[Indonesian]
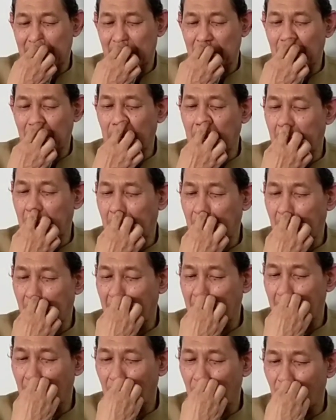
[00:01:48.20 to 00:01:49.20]
Bo
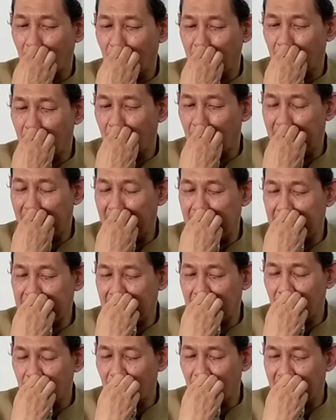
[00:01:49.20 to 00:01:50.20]
wong oh, oh,
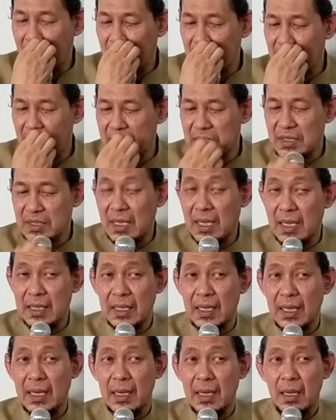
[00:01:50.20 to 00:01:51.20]
angel bo atas
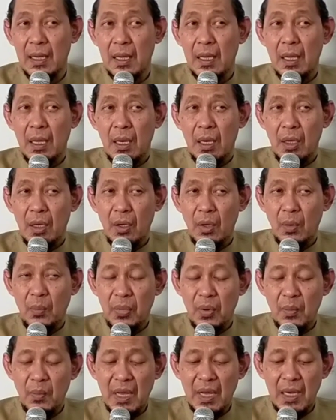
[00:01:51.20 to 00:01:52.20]
angel.
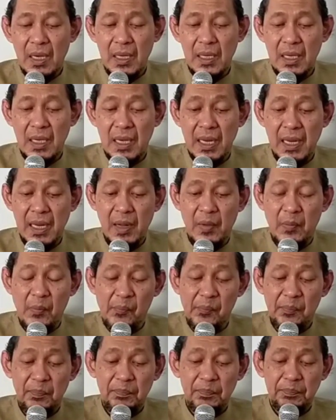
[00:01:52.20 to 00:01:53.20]
nopo malih nek
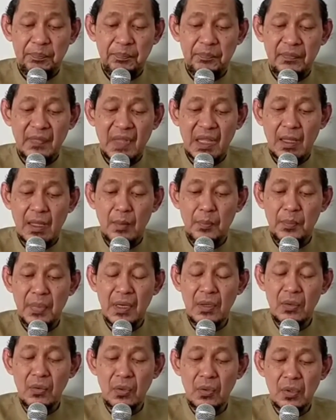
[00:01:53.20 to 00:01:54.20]

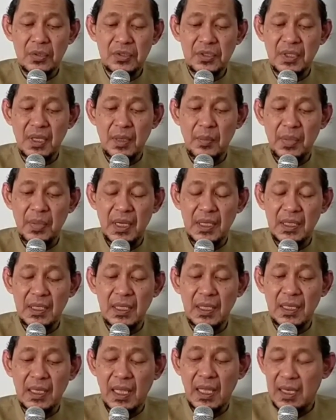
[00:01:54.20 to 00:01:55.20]
pengurus
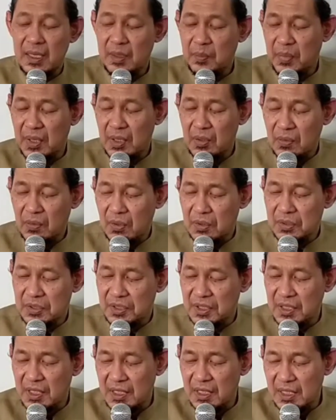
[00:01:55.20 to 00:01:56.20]
TPK kali pengurus
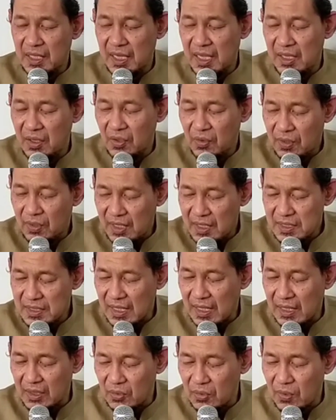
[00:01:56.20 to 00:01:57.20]
diniai orang
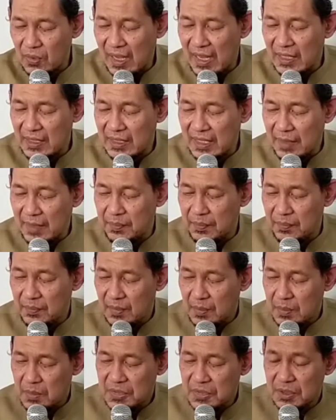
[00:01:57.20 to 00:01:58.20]
satu atap
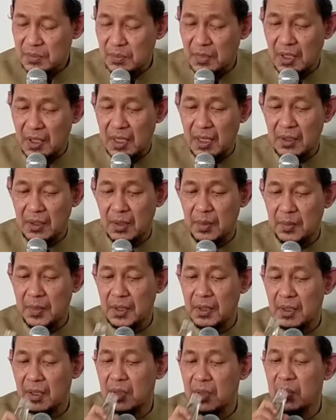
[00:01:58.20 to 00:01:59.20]

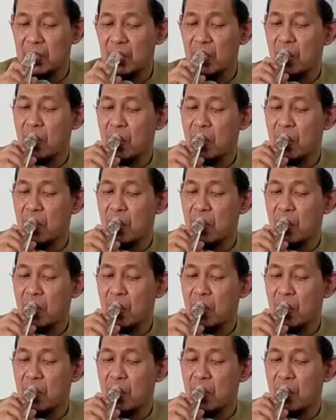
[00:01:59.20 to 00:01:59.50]
Bismillahirrahmanirrahim